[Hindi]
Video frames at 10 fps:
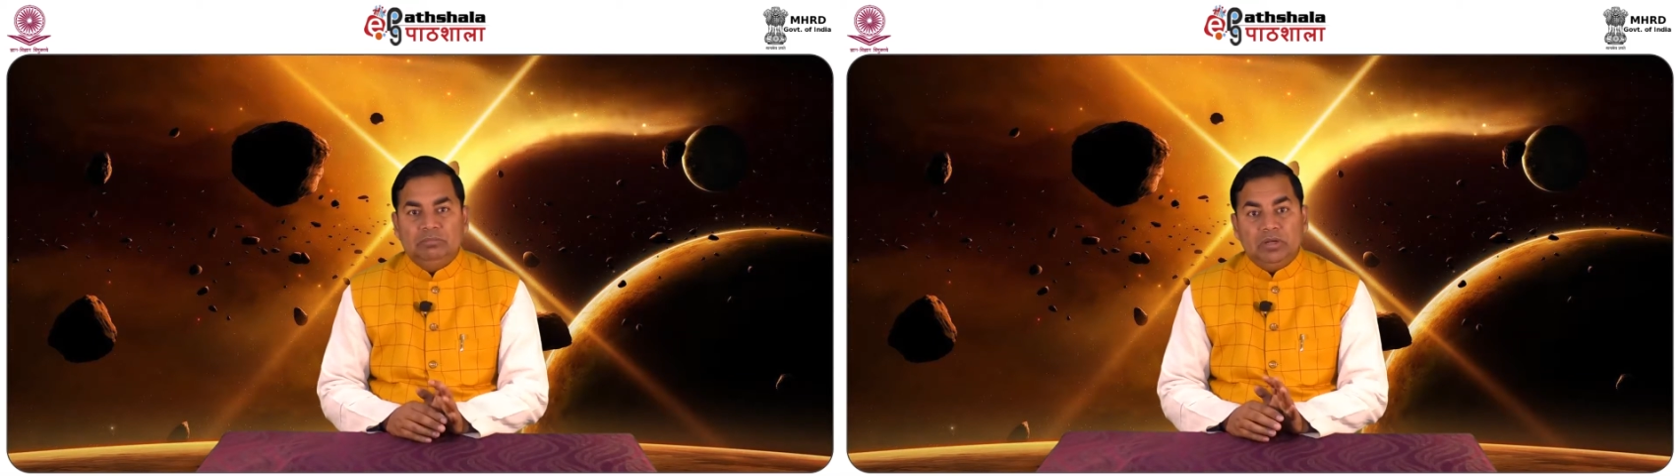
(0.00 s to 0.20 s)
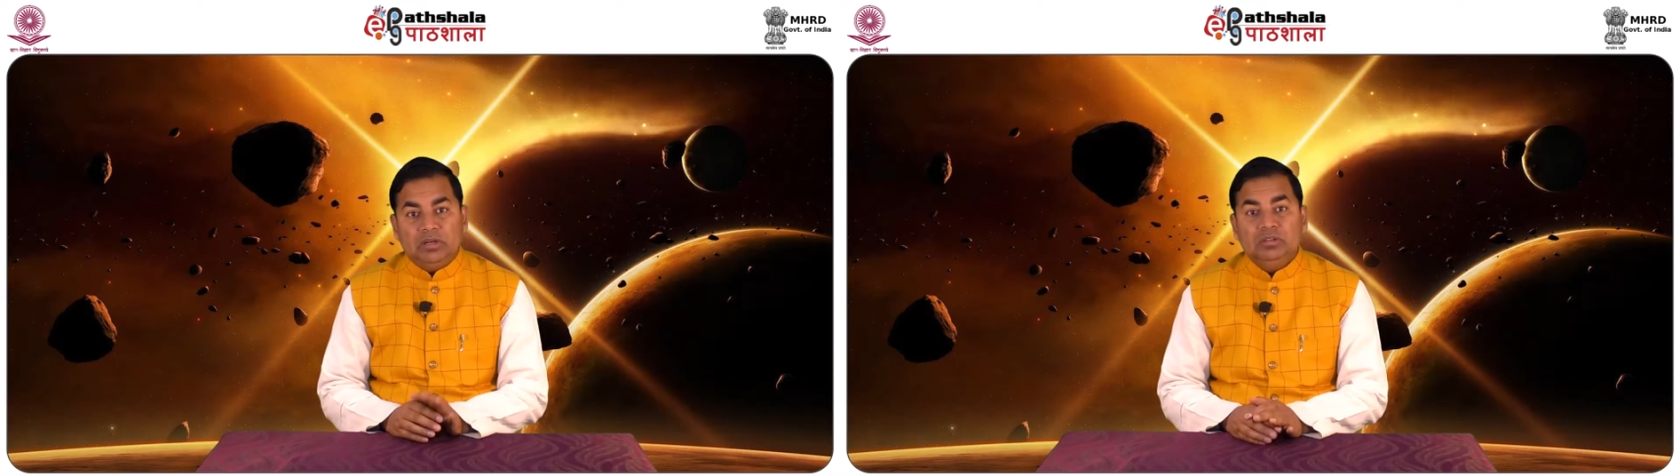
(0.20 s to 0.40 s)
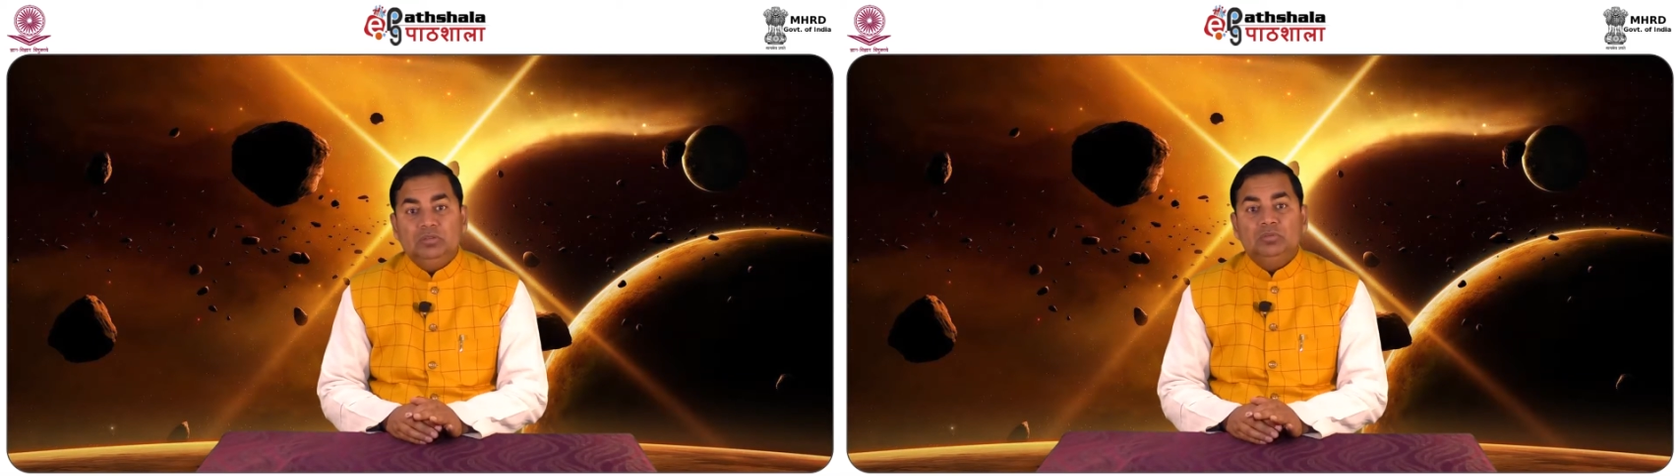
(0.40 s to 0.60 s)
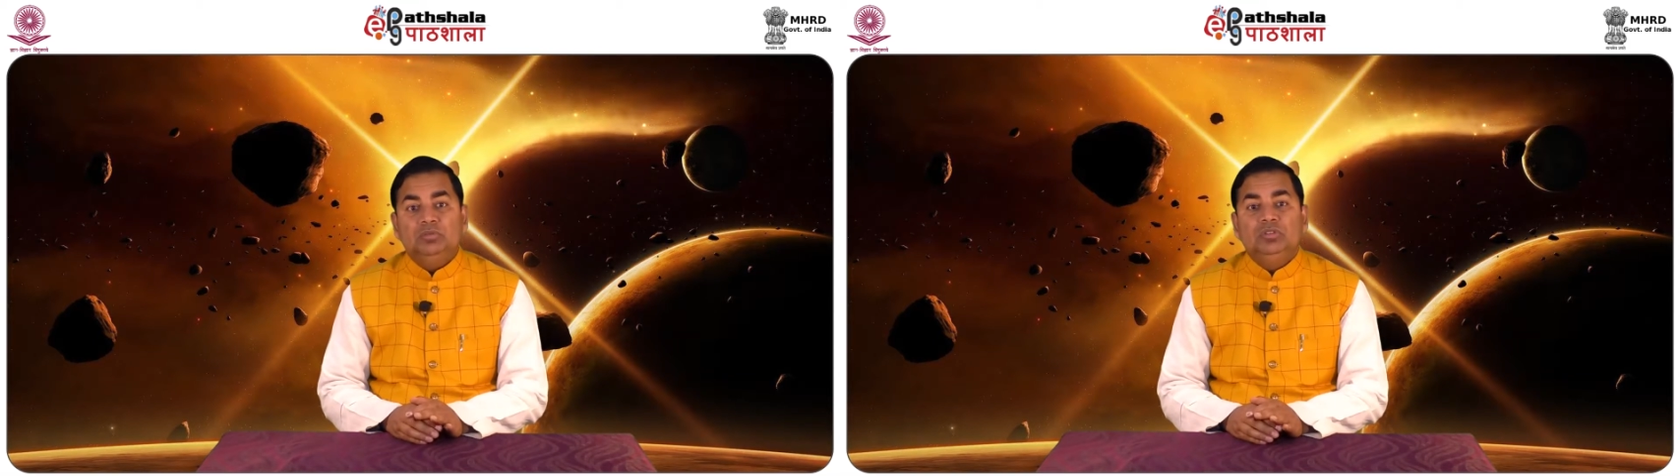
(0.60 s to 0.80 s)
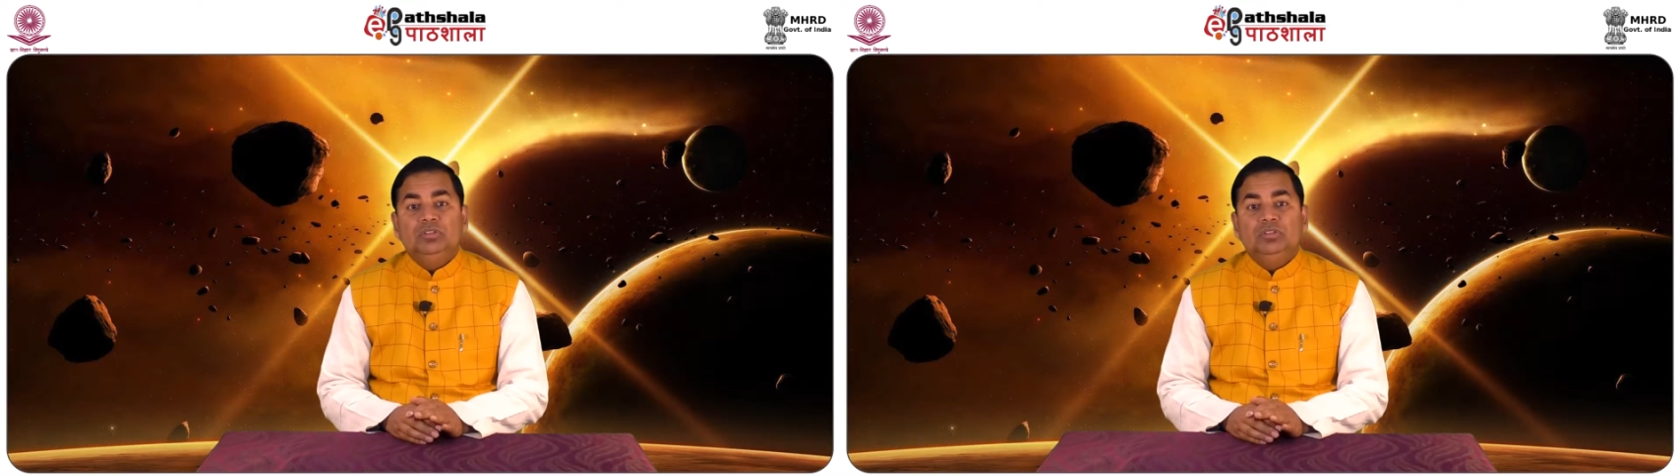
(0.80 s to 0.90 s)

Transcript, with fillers: परंतु